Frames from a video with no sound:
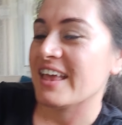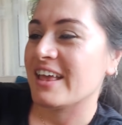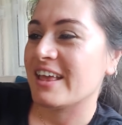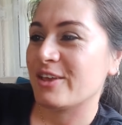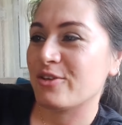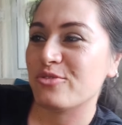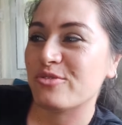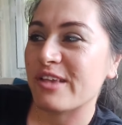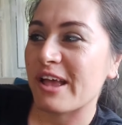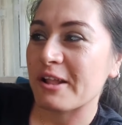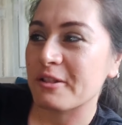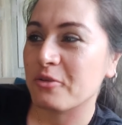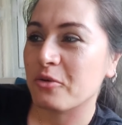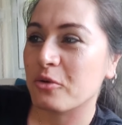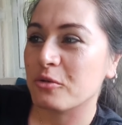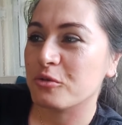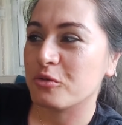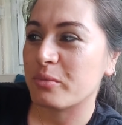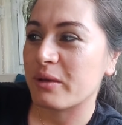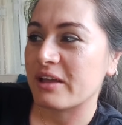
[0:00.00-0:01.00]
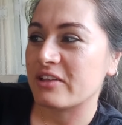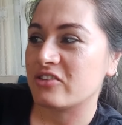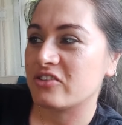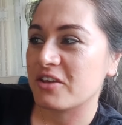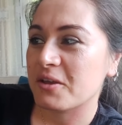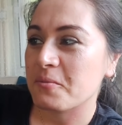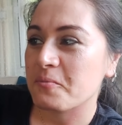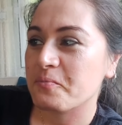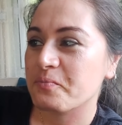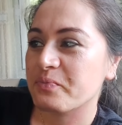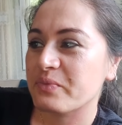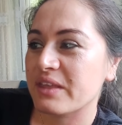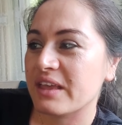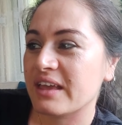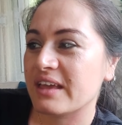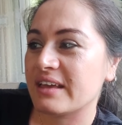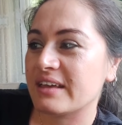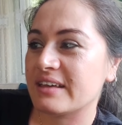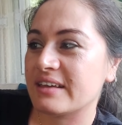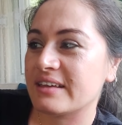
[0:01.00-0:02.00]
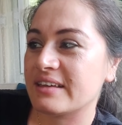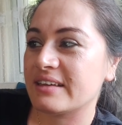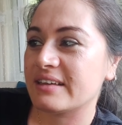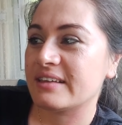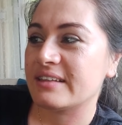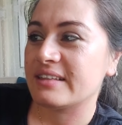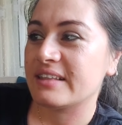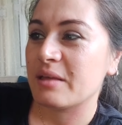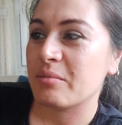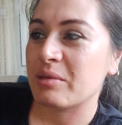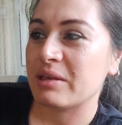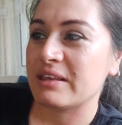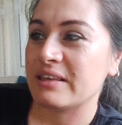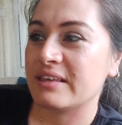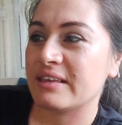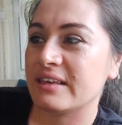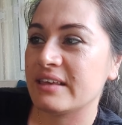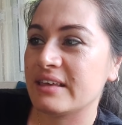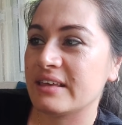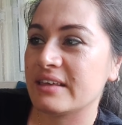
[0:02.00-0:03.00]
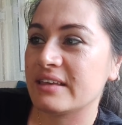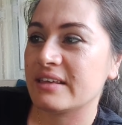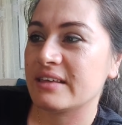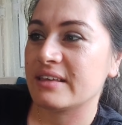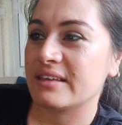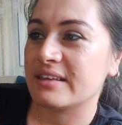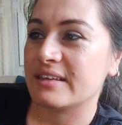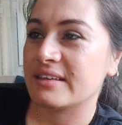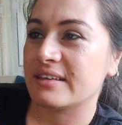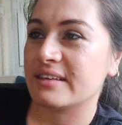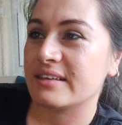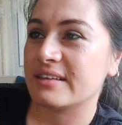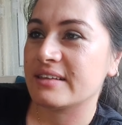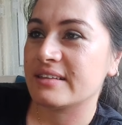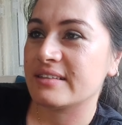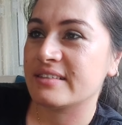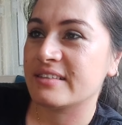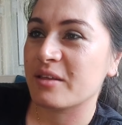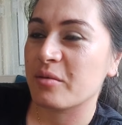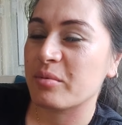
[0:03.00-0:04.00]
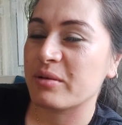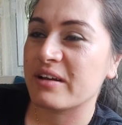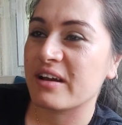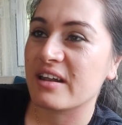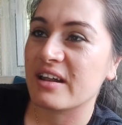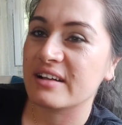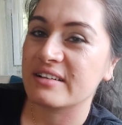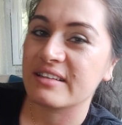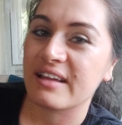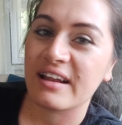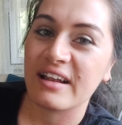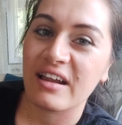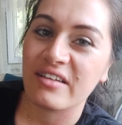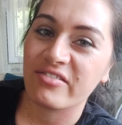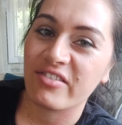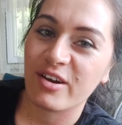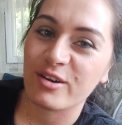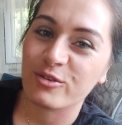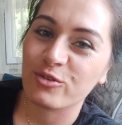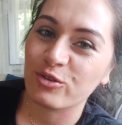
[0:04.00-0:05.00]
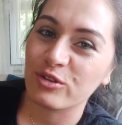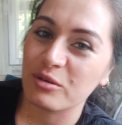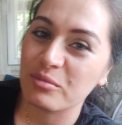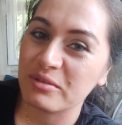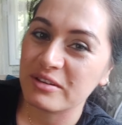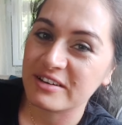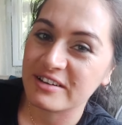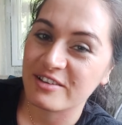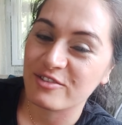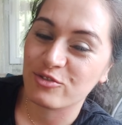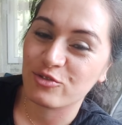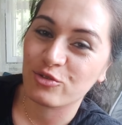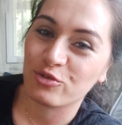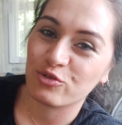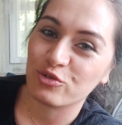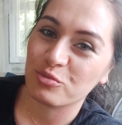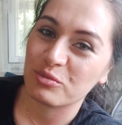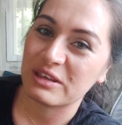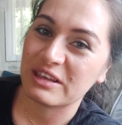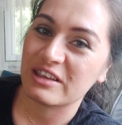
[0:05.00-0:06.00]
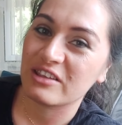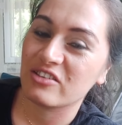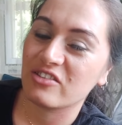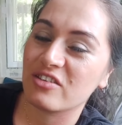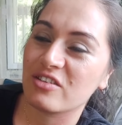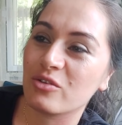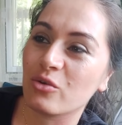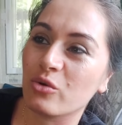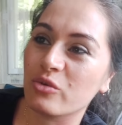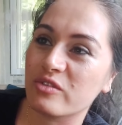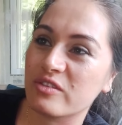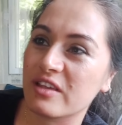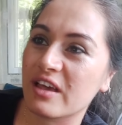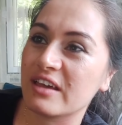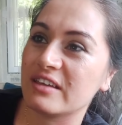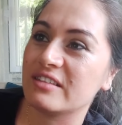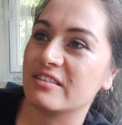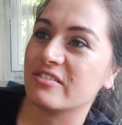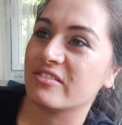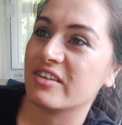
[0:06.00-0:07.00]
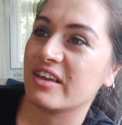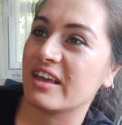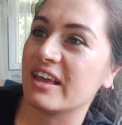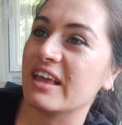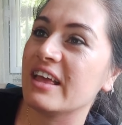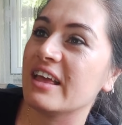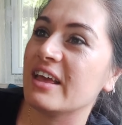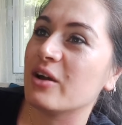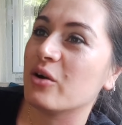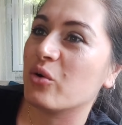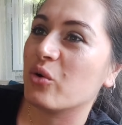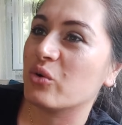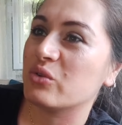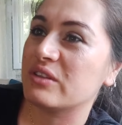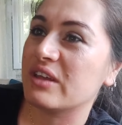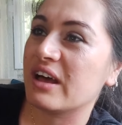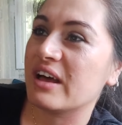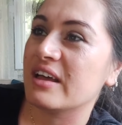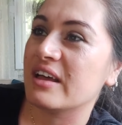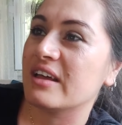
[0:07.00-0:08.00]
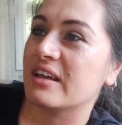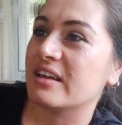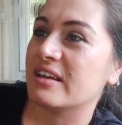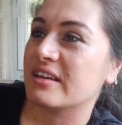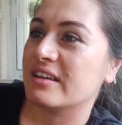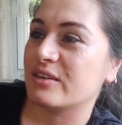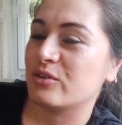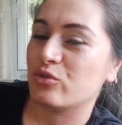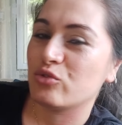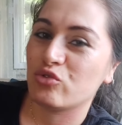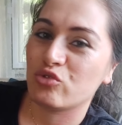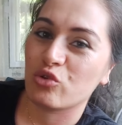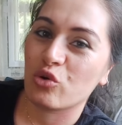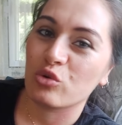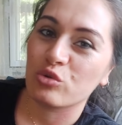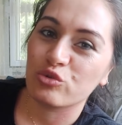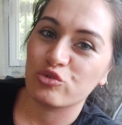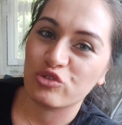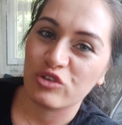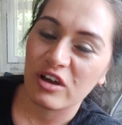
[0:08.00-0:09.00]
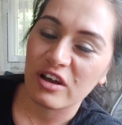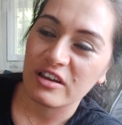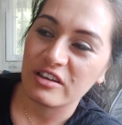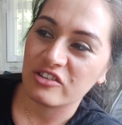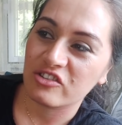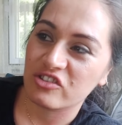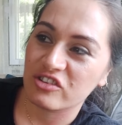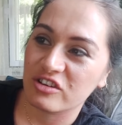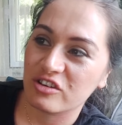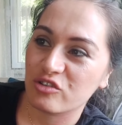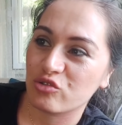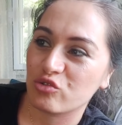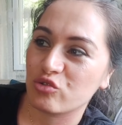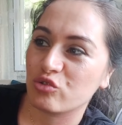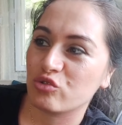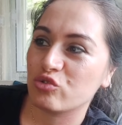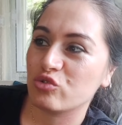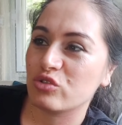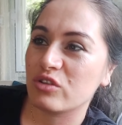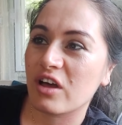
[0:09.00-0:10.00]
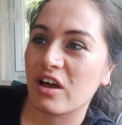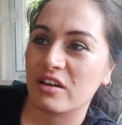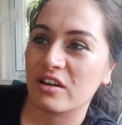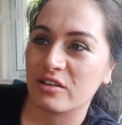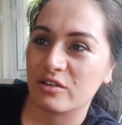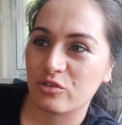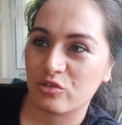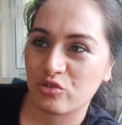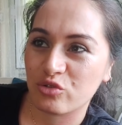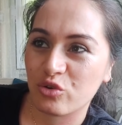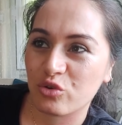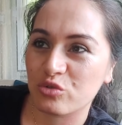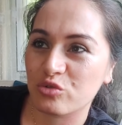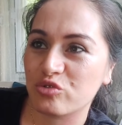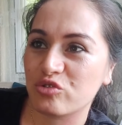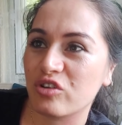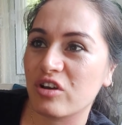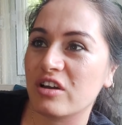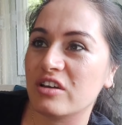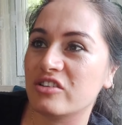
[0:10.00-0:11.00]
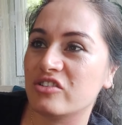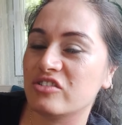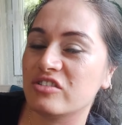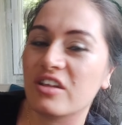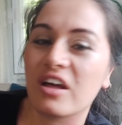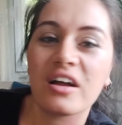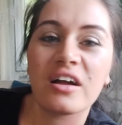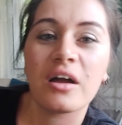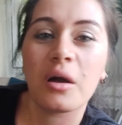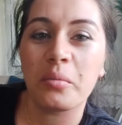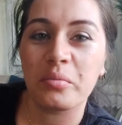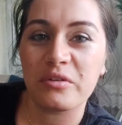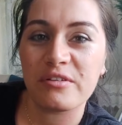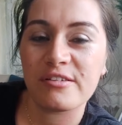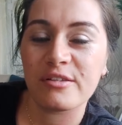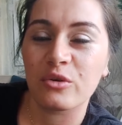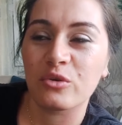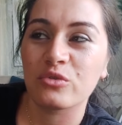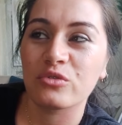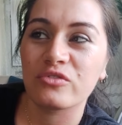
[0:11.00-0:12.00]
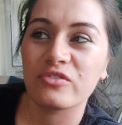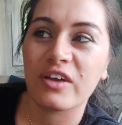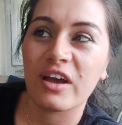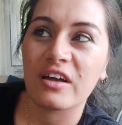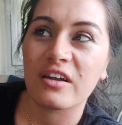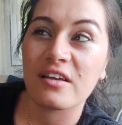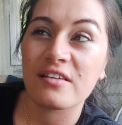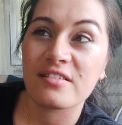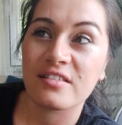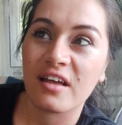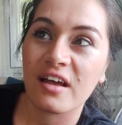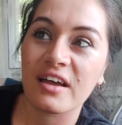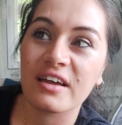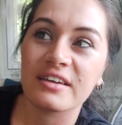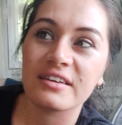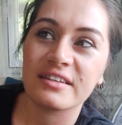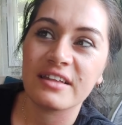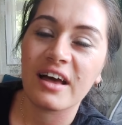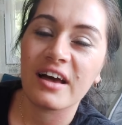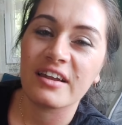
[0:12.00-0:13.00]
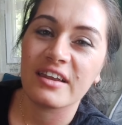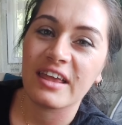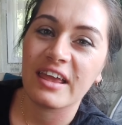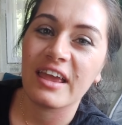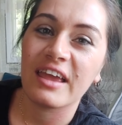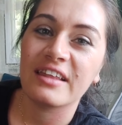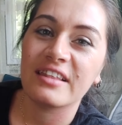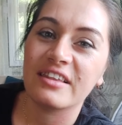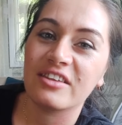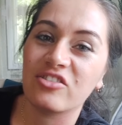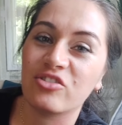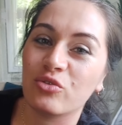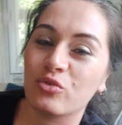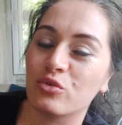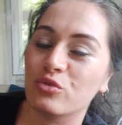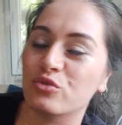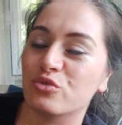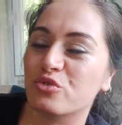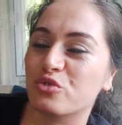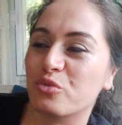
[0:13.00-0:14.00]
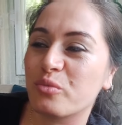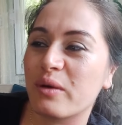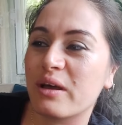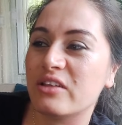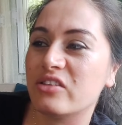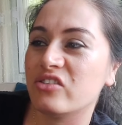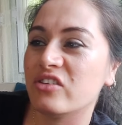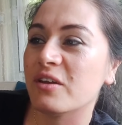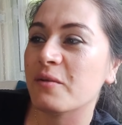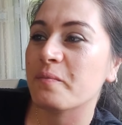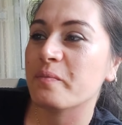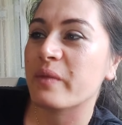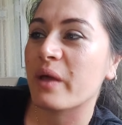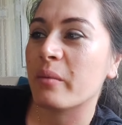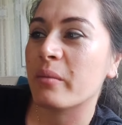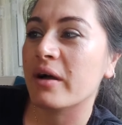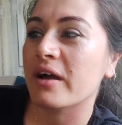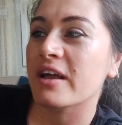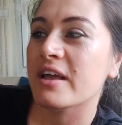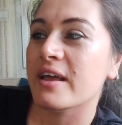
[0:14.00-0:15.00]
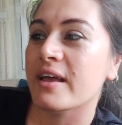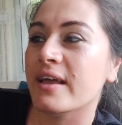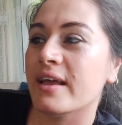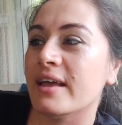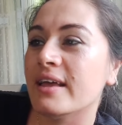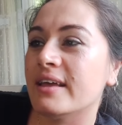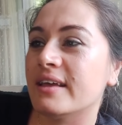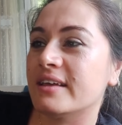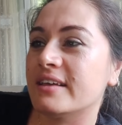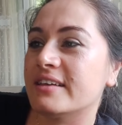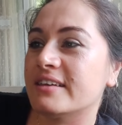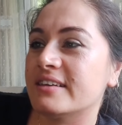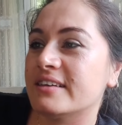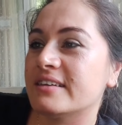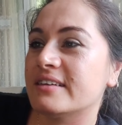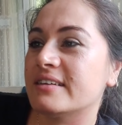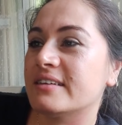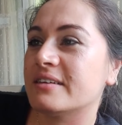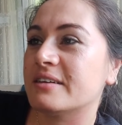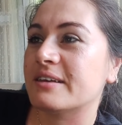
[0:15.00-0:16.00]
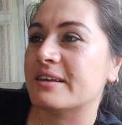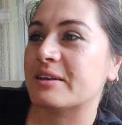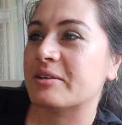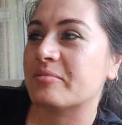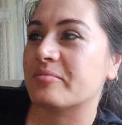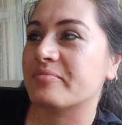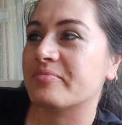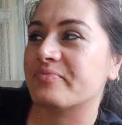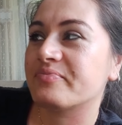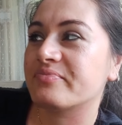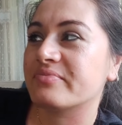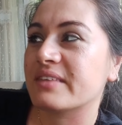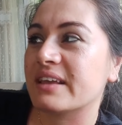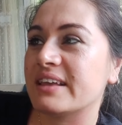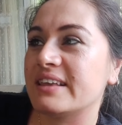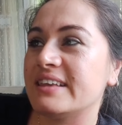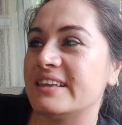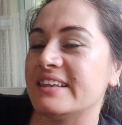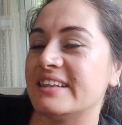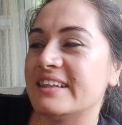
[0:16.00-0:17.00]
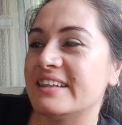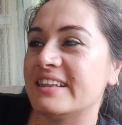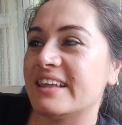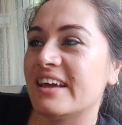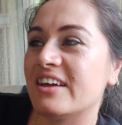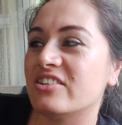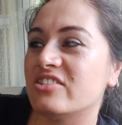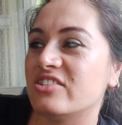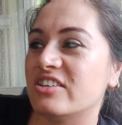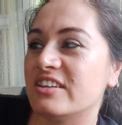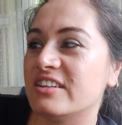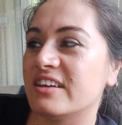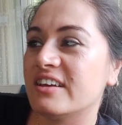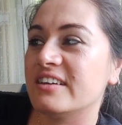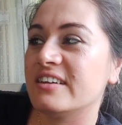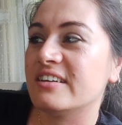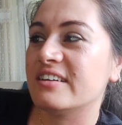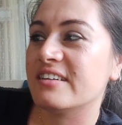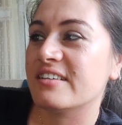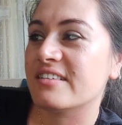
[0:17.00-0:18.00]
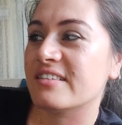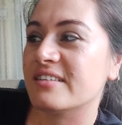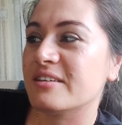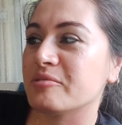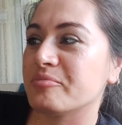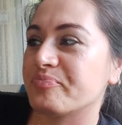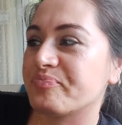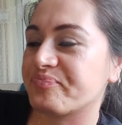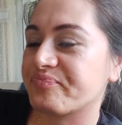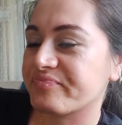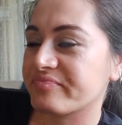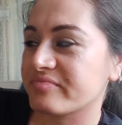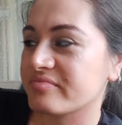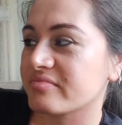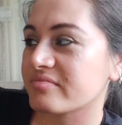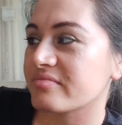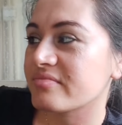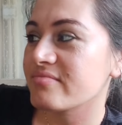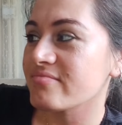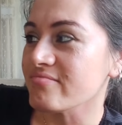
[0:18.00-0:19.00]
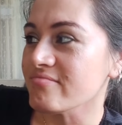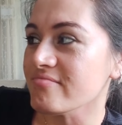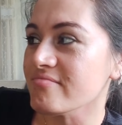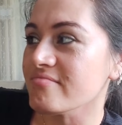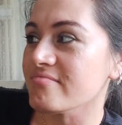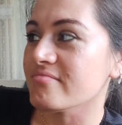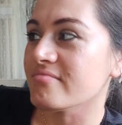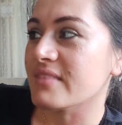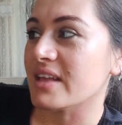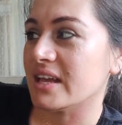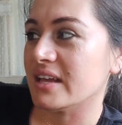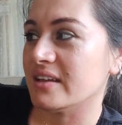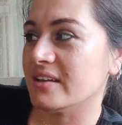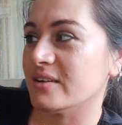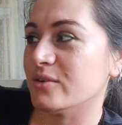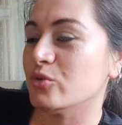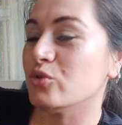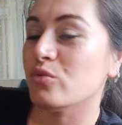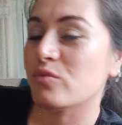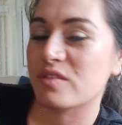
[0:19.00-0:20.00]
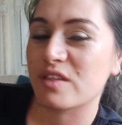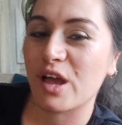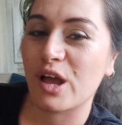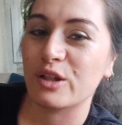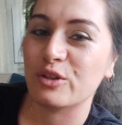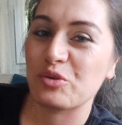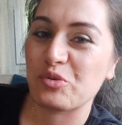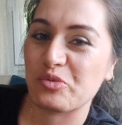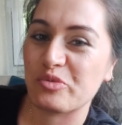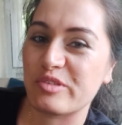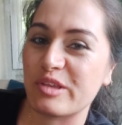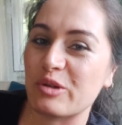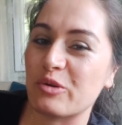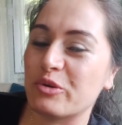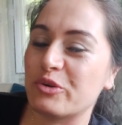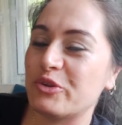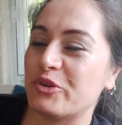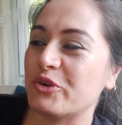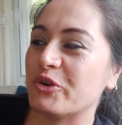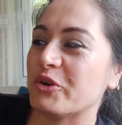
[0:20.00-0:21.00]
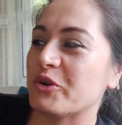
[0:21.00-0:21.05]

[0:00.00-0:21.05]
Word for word: E, güzel de oldu bence. E, demek ki e, tabii karakterler farklı olabilir. Kız çocuğum ikincisi olsaydı ve o da e, küçük olacağı için kız çocuğu daha küçük olacağı için daha kaprisli olur ve Aras daha idare edici olurdu bence. Ama e, yine de her şeyin hayırlısı. E, uyum sağlıyor, güzel oynuyor.